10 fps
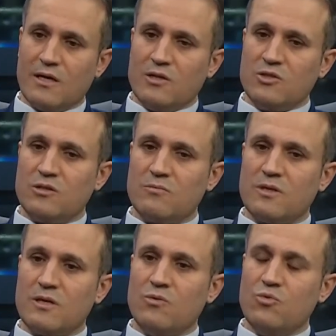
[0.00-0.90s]

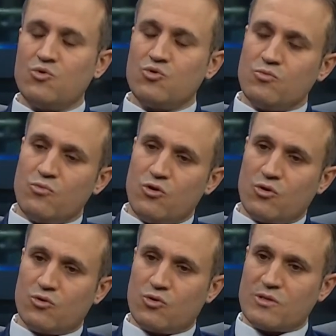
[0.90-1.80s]
Şimdi 300
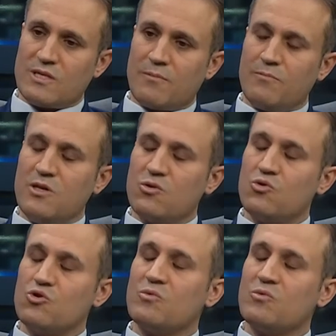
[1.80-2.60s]
milyon dozla 1200